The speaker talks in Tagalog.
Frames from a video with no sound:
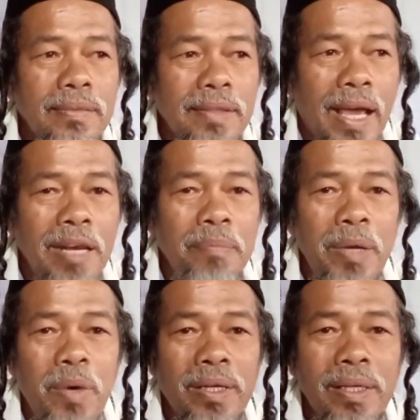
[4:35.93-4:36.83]
Dahil
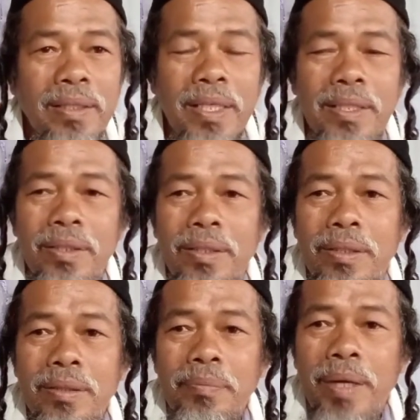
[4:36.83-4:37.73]
may warning dito
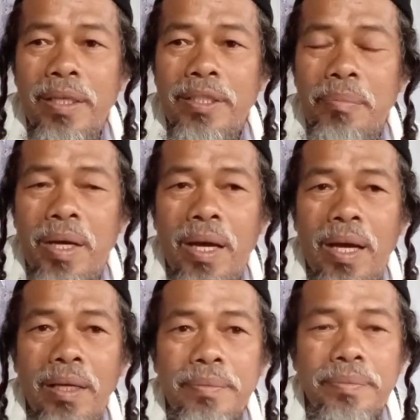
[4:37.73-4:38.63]
oh, para sa
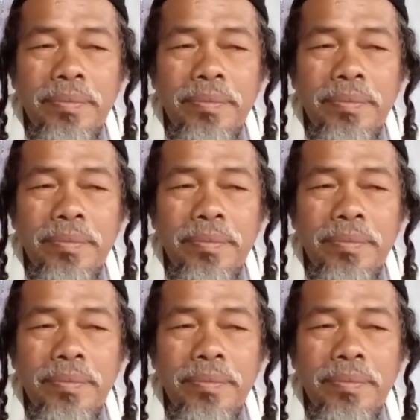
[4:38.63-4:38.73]
mga